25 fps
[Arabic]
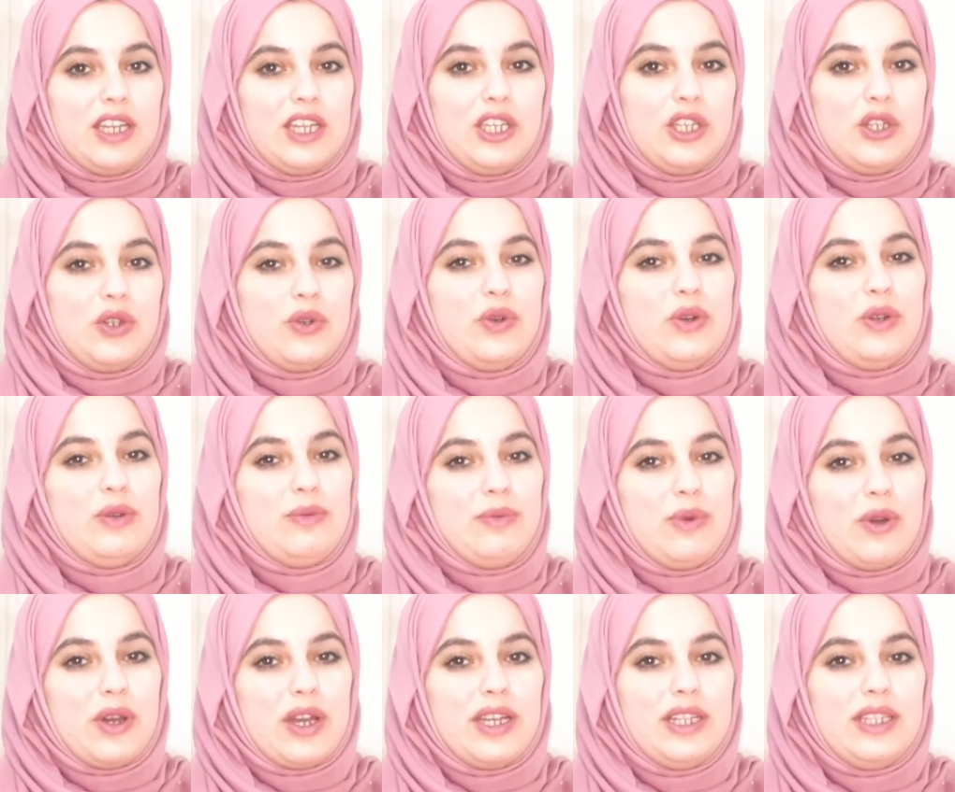
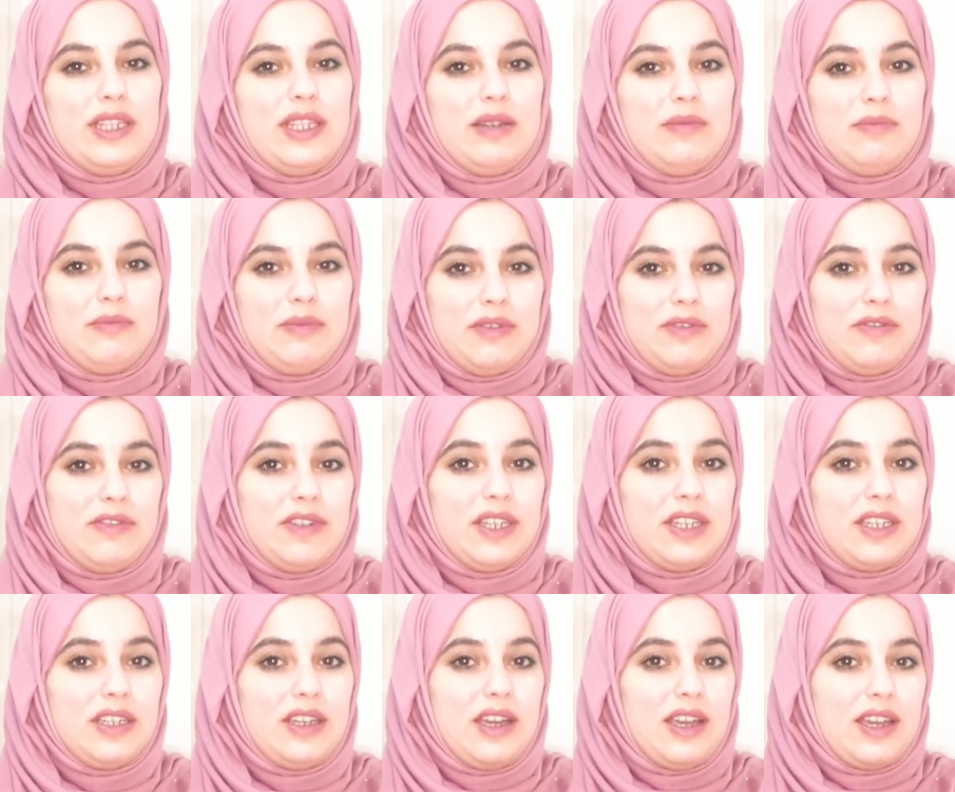يكون مقدم
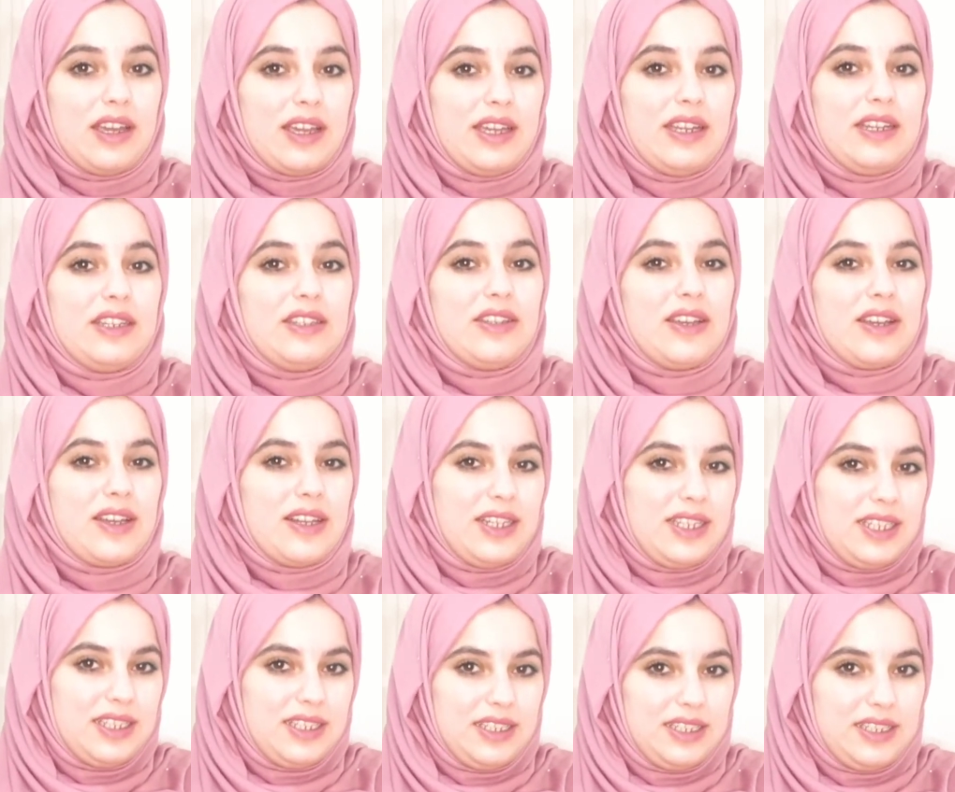بفكرة غير
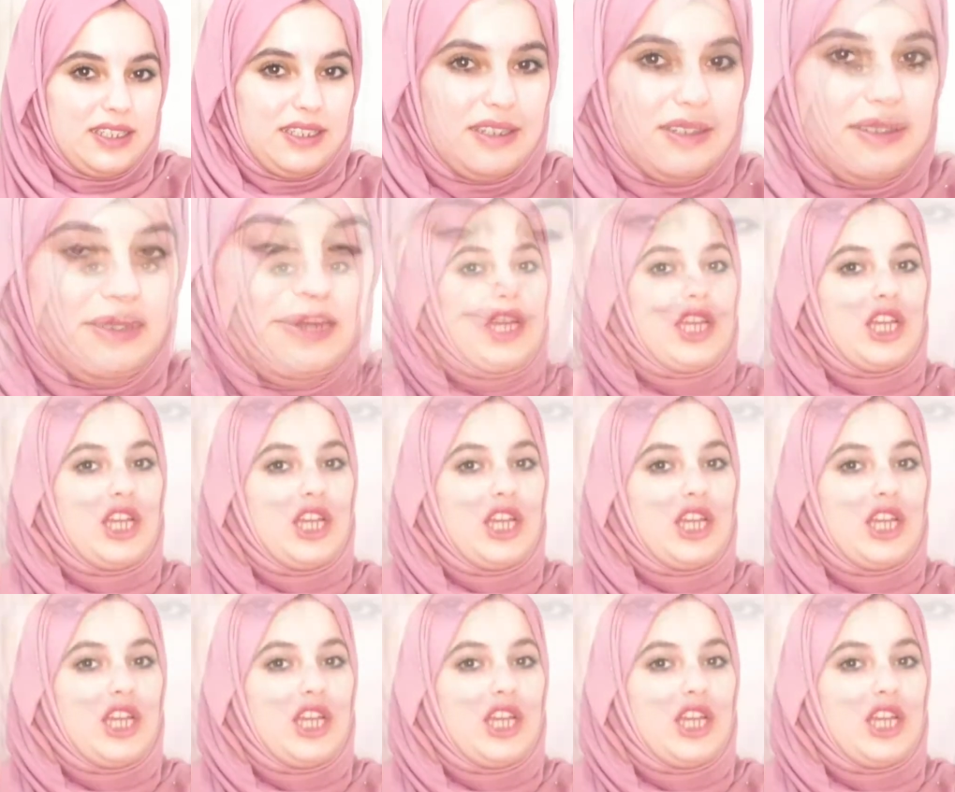تقليدية